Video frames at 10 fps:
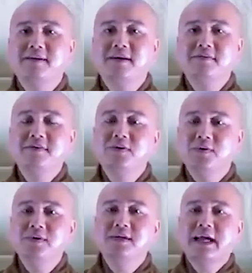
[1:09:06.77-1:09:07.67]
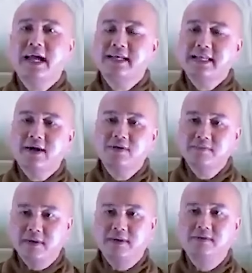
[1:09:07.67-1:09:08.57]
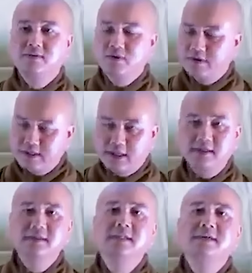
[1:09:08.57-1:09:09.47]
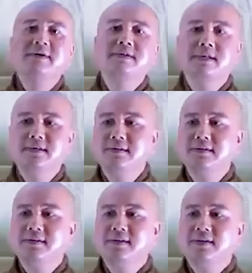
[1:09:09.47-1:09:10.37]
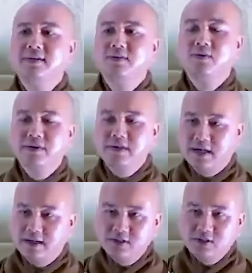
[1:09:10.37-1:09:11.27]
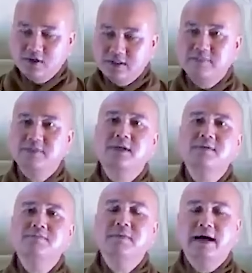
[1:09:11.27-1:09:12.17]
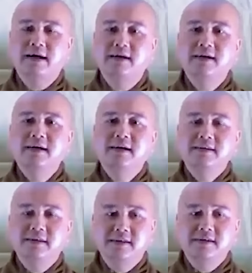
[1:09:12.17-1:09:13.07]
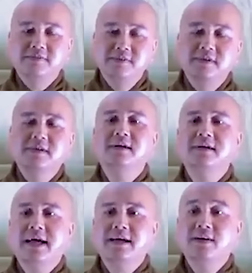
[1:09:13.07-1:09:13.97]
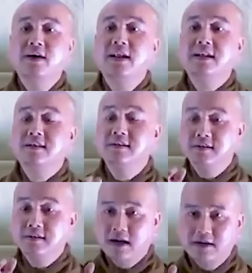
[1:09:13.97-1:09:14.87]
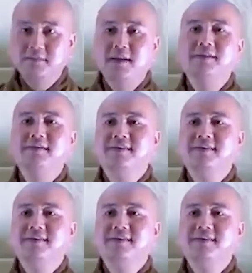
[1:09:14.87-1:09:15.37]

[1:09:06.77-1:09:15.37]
Đó, ví dụ như hai cháu nó bệnh, cô phải dẫn đưa đi bác sĩ, cô phải dẫn cho chăm sóc bằng những cái phương thức ở đây. Đó là chữa thân bệnh.